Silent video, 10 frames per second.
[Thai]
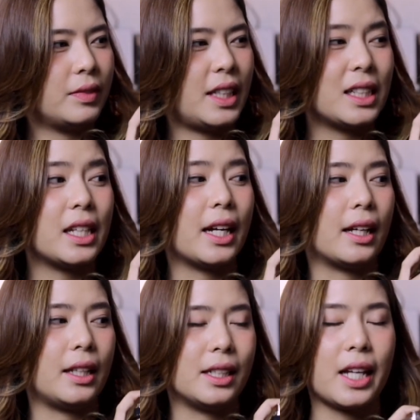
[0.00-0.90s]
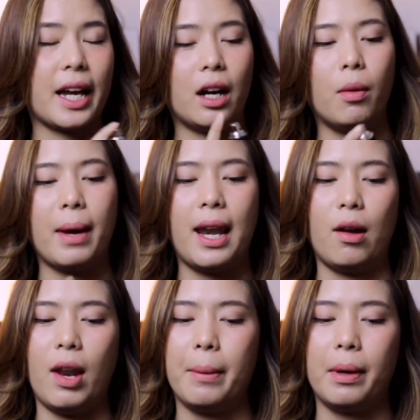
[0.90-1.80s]
จริงๆอ่ะติ๊กใช้เขามา
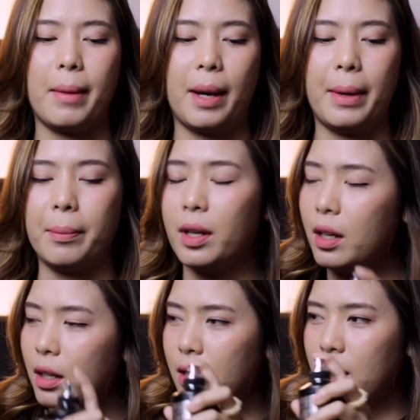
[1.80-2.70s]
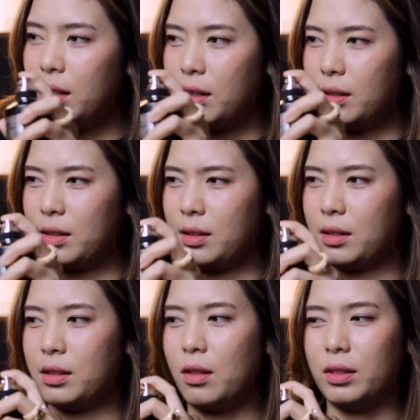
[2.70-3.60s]
แล้วแหละประมาณแบบ
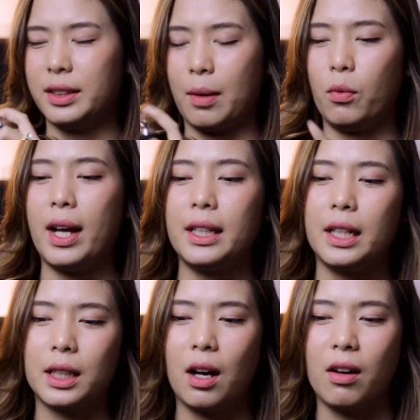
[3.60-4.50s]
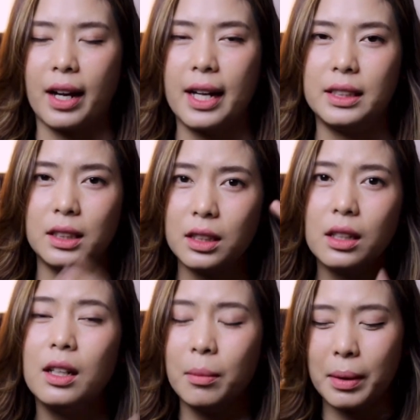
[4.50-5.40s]
สองสาม วันติดต่อกันซึ่
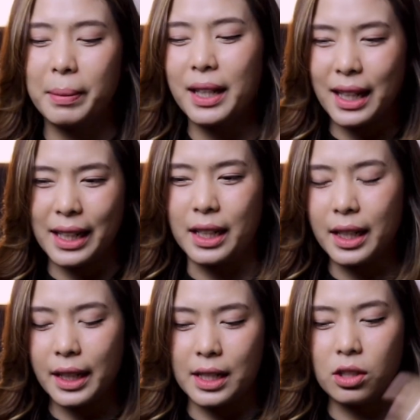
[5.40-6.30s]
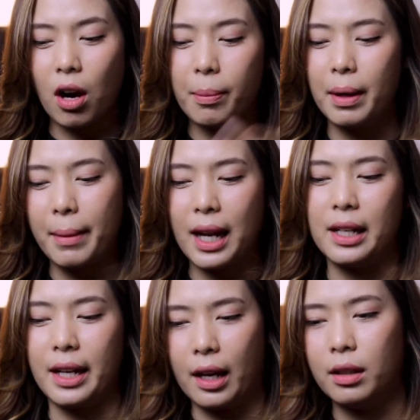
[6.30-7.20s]
งมันเป็นกลิ่นที่ติ๊กชอบมา
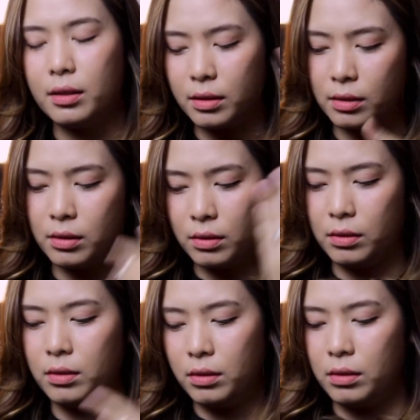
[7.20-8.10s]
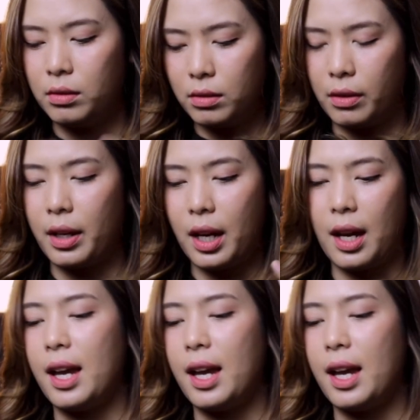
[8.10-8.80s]
กๆเลยนะโอเค